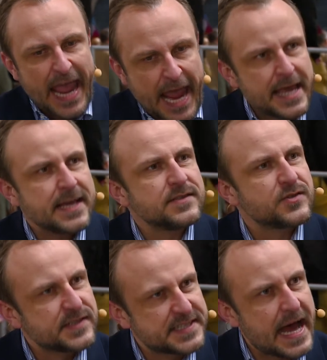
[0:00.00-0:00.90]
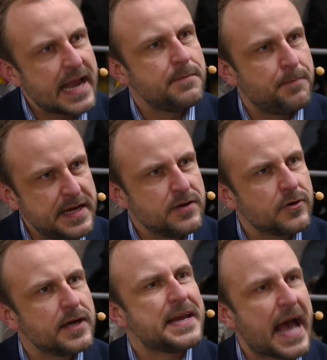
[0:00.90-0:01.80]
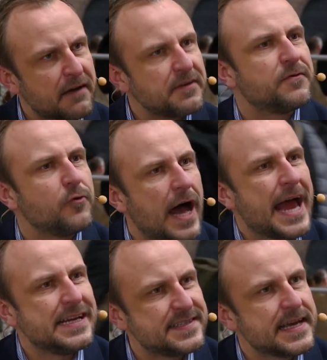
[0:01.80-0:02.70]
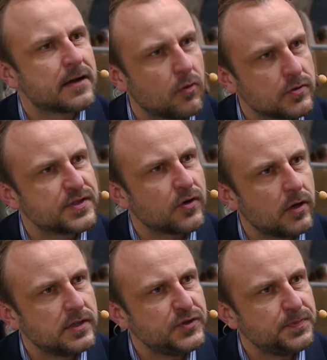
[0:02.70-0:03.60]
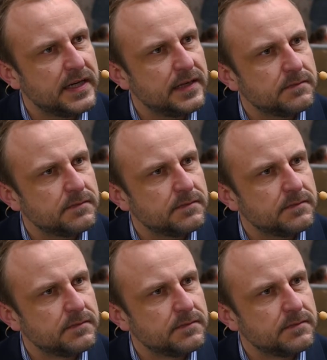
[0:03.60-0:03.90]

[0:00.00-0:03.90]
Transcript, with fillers: enge soziale Bindungen nach wie vor eine sehr große Rolle spielen.